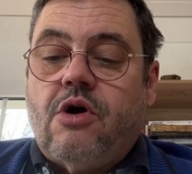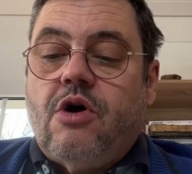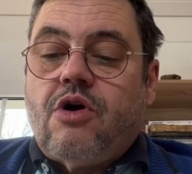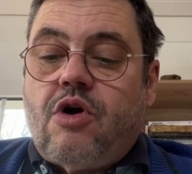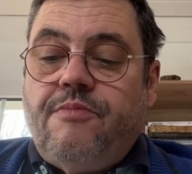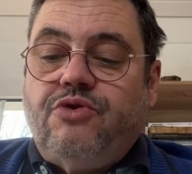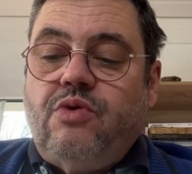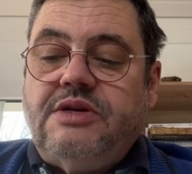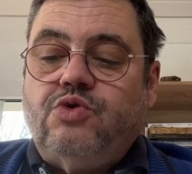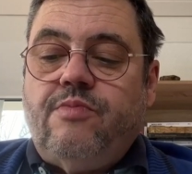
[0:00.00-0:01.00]
comme tous
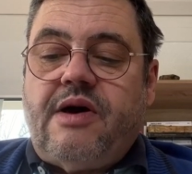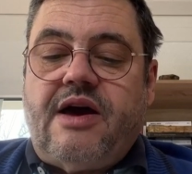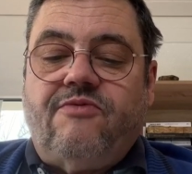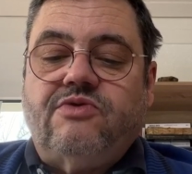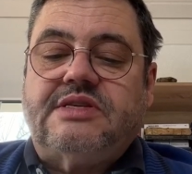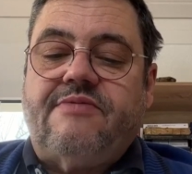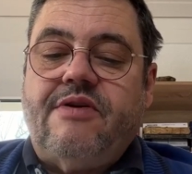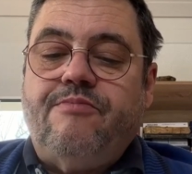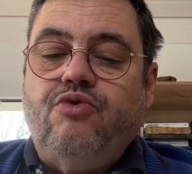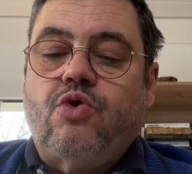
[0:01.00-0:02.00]
les humains, vous
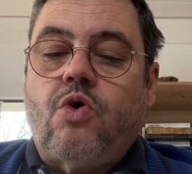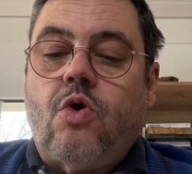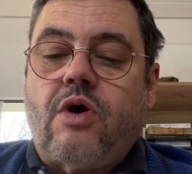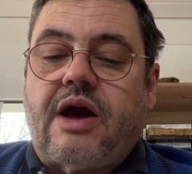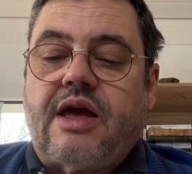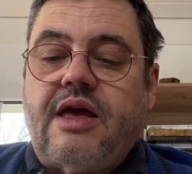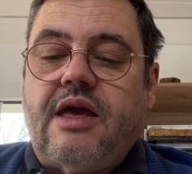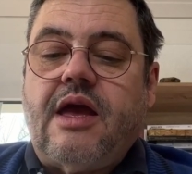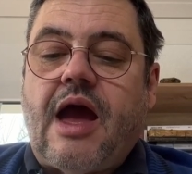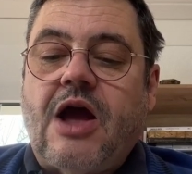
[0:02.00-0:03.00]
avez pu
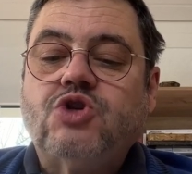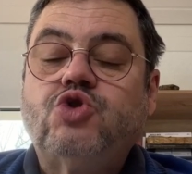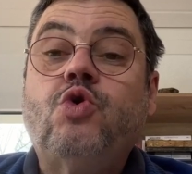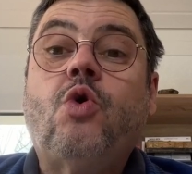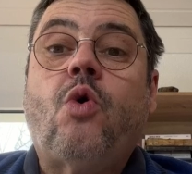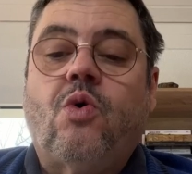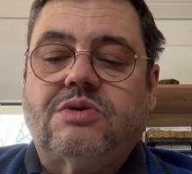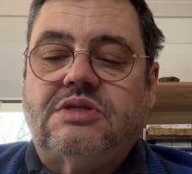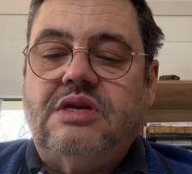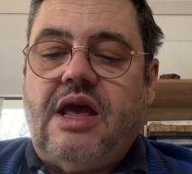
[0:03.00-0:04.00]
co-créer un jeu
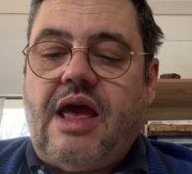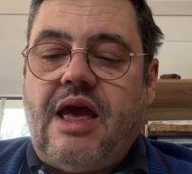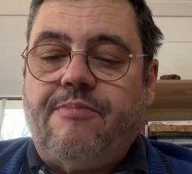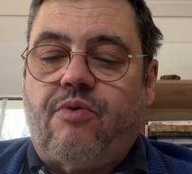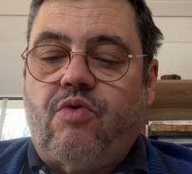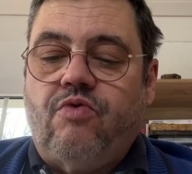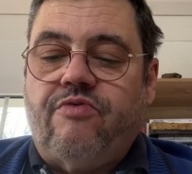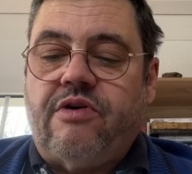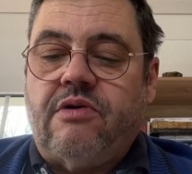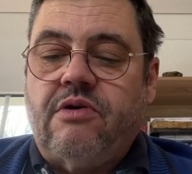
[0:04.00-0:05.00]
aussi
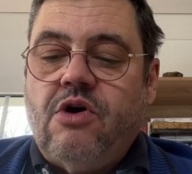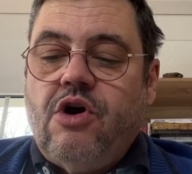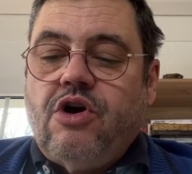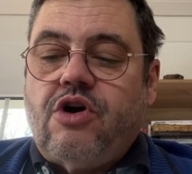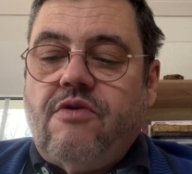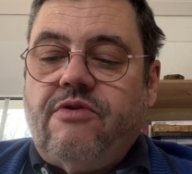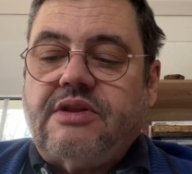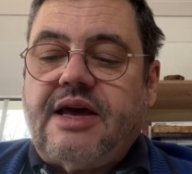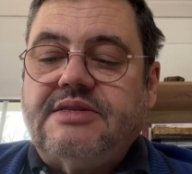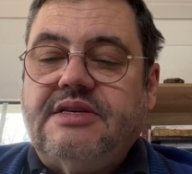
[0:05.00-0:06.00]
éprouvant que
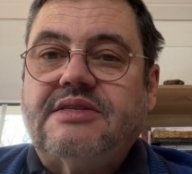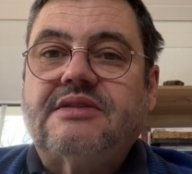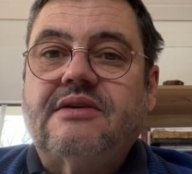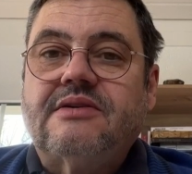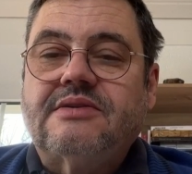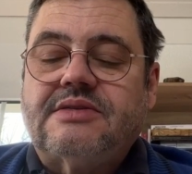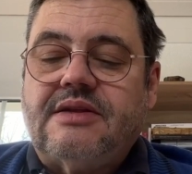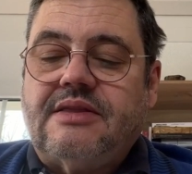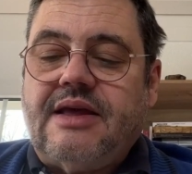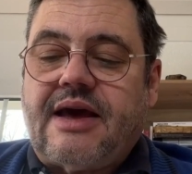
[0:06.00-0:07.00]
votre existence
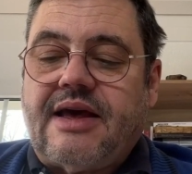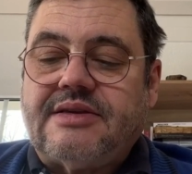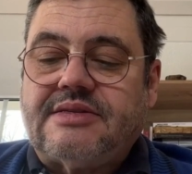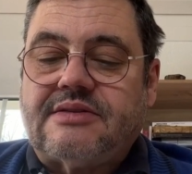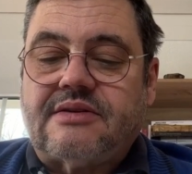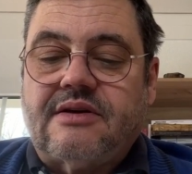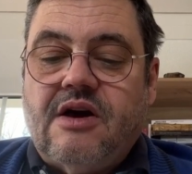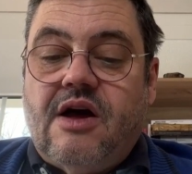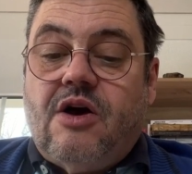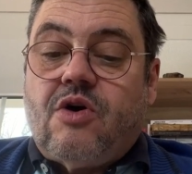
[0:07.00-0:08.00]
terrestre.
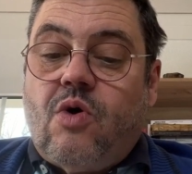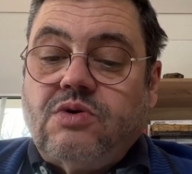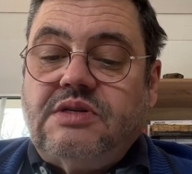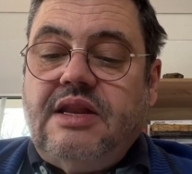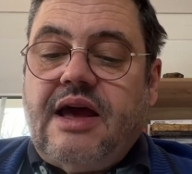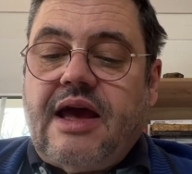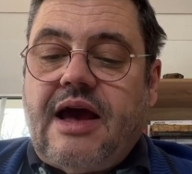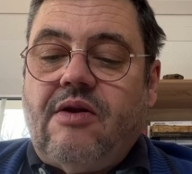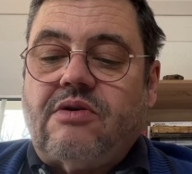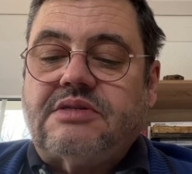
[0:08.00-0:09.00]
Considérez
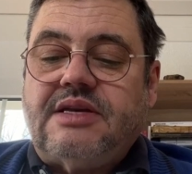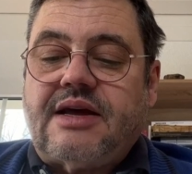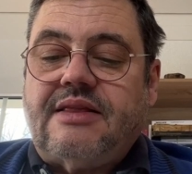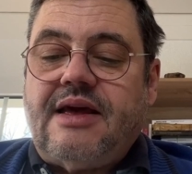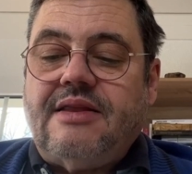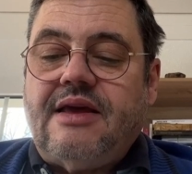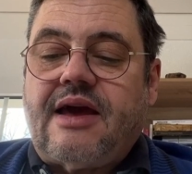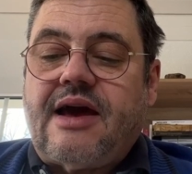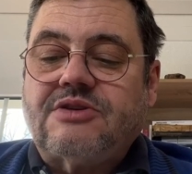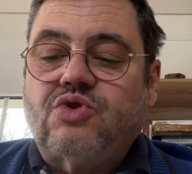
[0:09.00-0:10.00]
alors certaines des
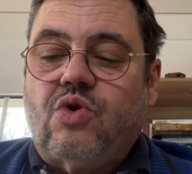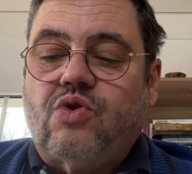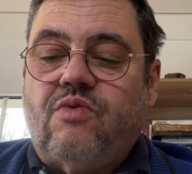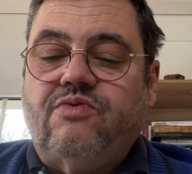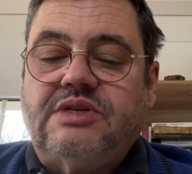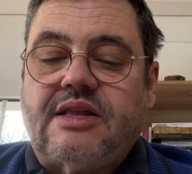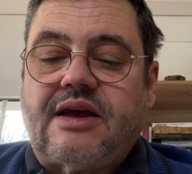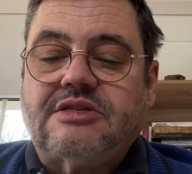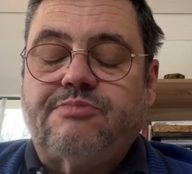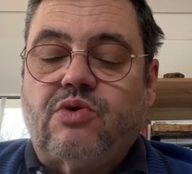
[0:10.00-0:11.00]
créations dont vous êtes
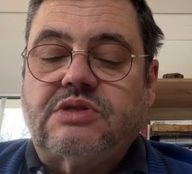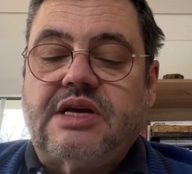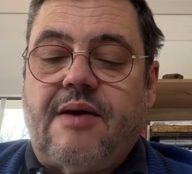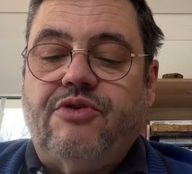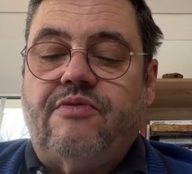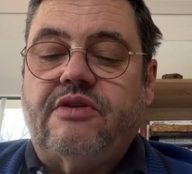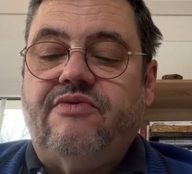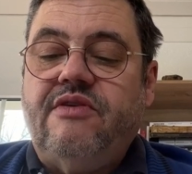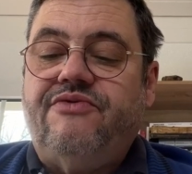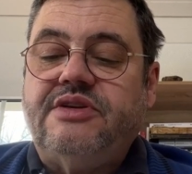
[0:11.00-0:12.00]
responsable dans votre
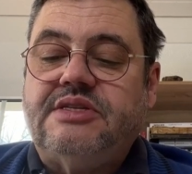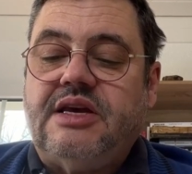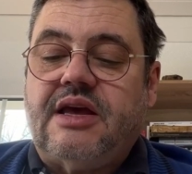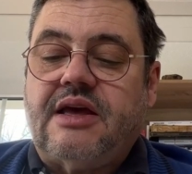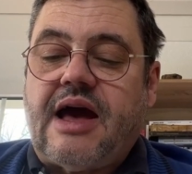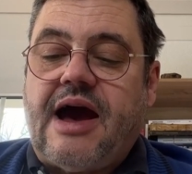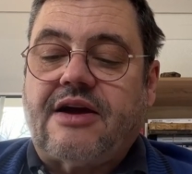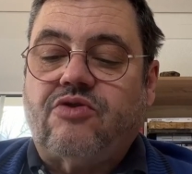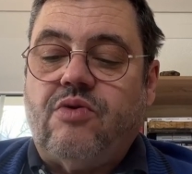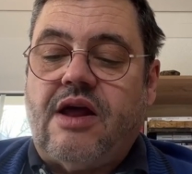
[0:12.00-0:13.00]
vie physique
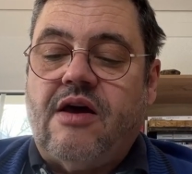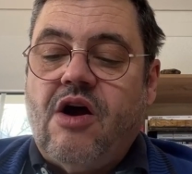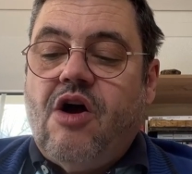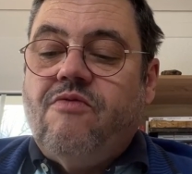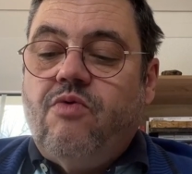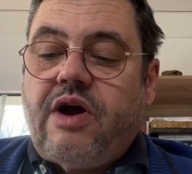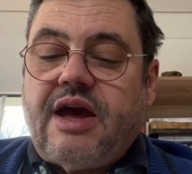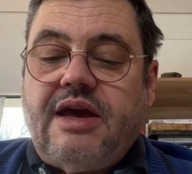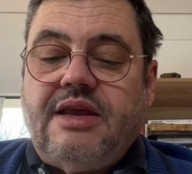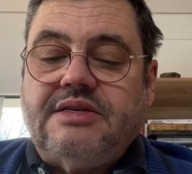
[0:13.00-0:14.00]
actuelle. Vous
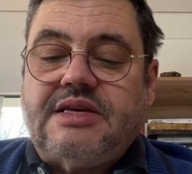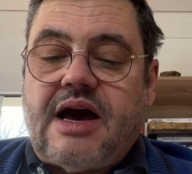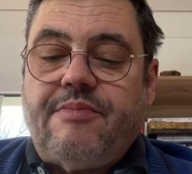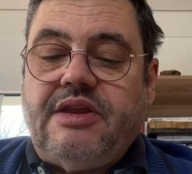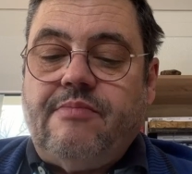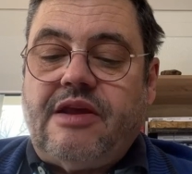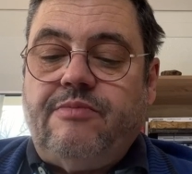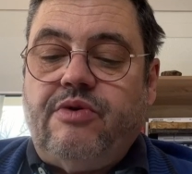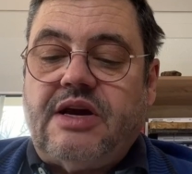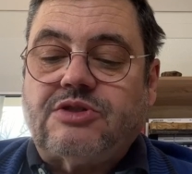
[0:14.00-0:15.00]
créez des armes et des
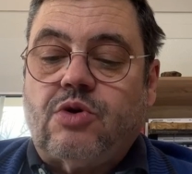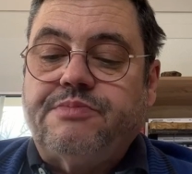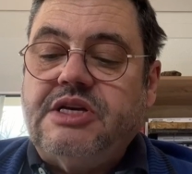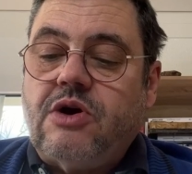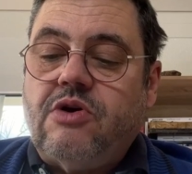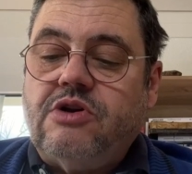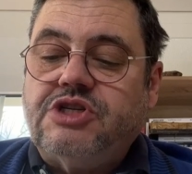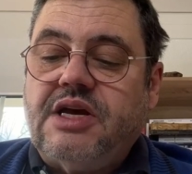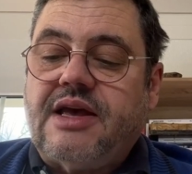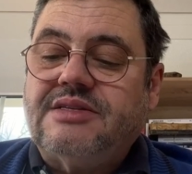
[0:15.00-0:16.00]
manipulations
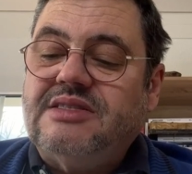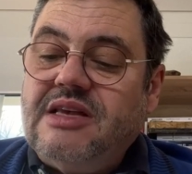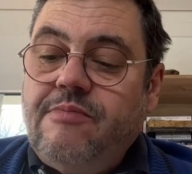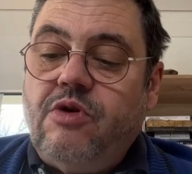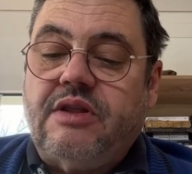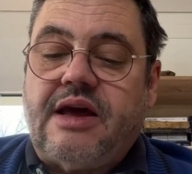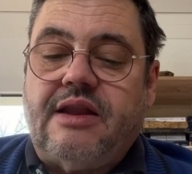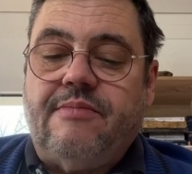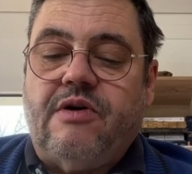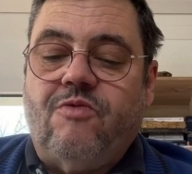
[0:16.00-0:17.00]
psychologiques et
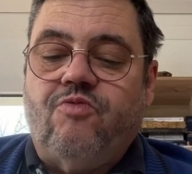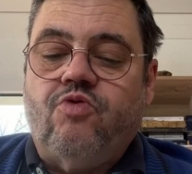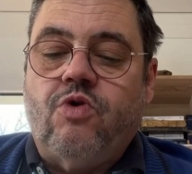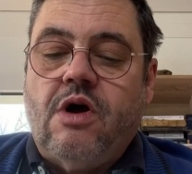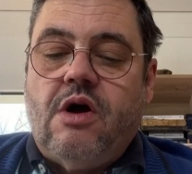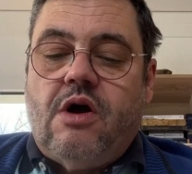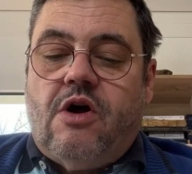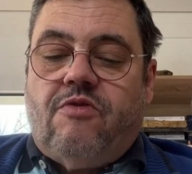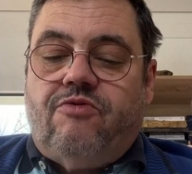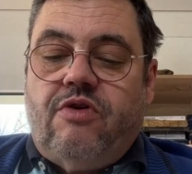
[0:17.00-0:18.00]
simultanément vous
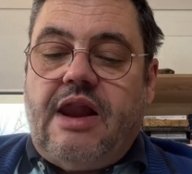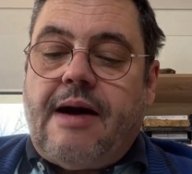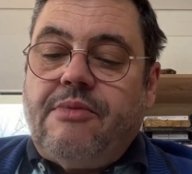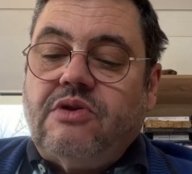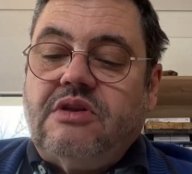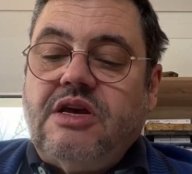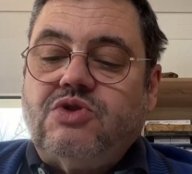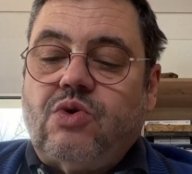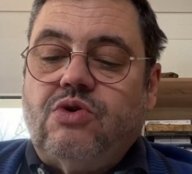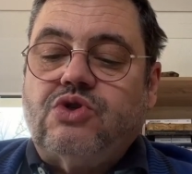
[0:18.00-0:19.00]
vous lamentez
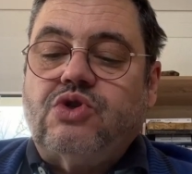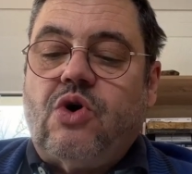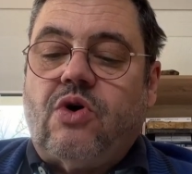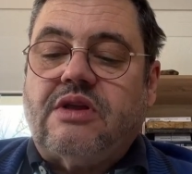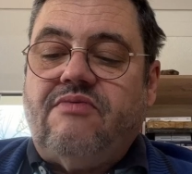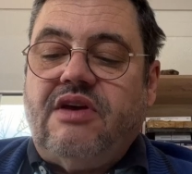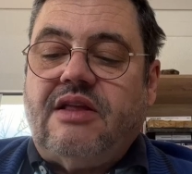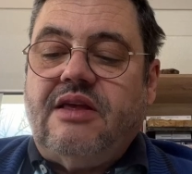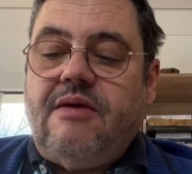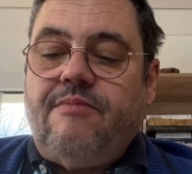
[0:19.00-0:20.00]
sur le sort des
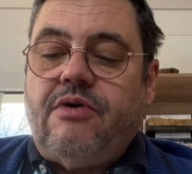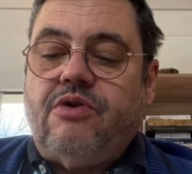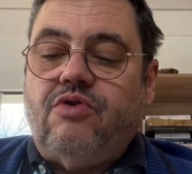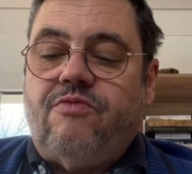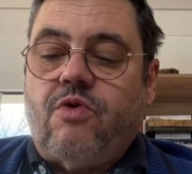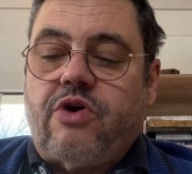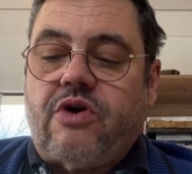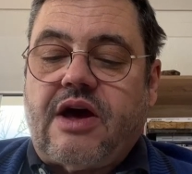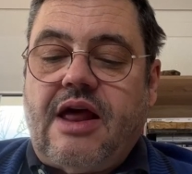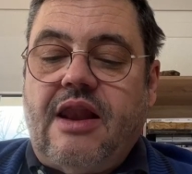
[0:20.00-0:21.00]
victimes de vos
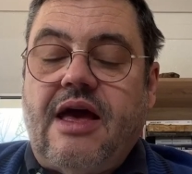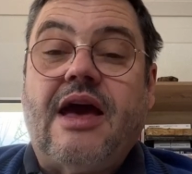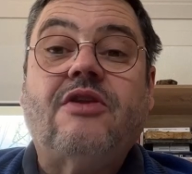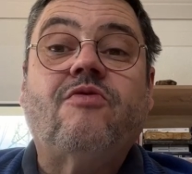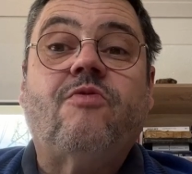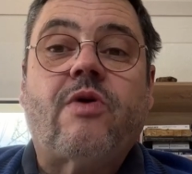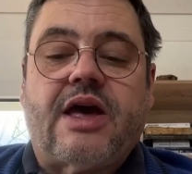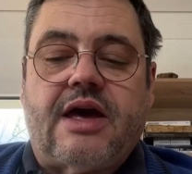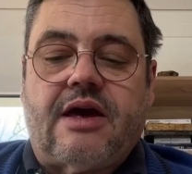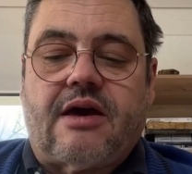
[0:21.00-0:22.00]
querelles et de vos
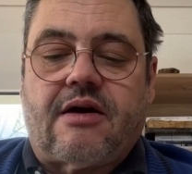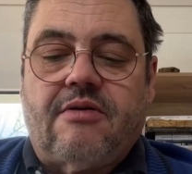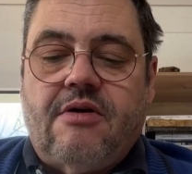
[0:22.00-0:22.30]
guerres.